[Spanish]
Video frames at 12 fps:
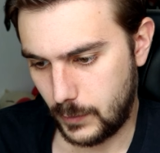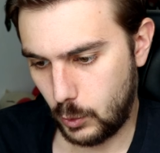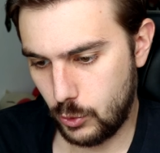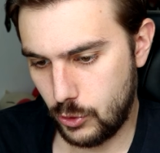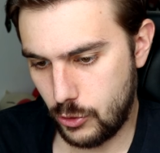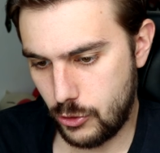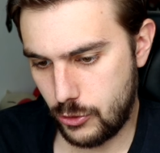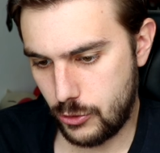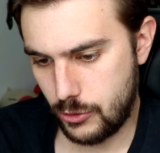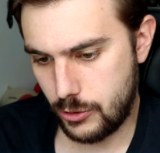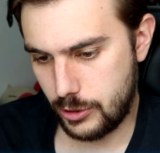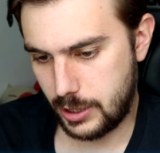Uy, uy,
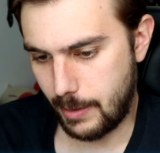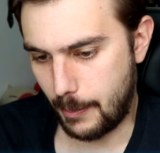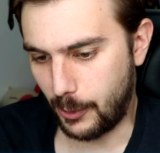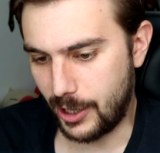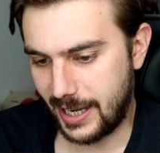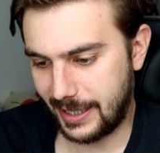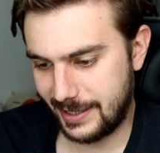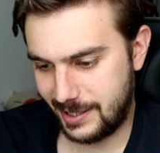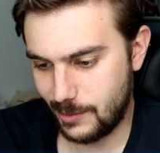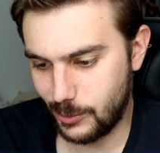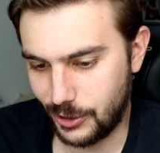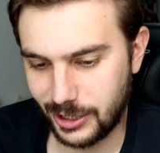uy, uy, se me pone
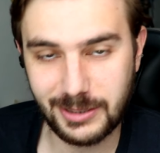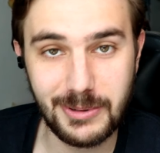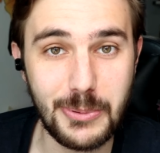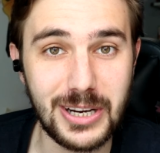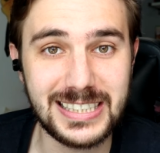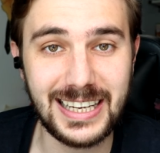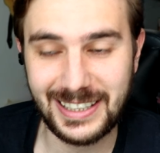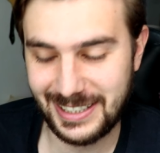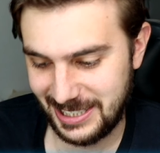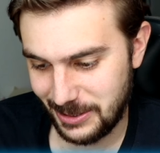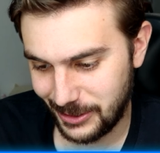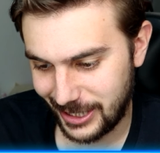agresivo No te me pongas
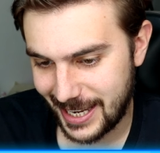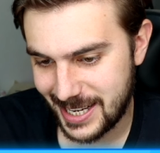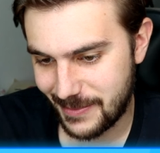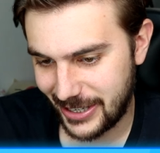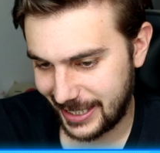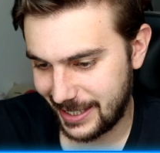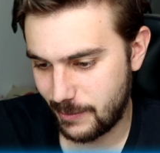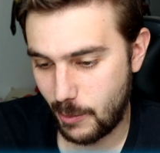agresivo, Dynamite, ¿eh?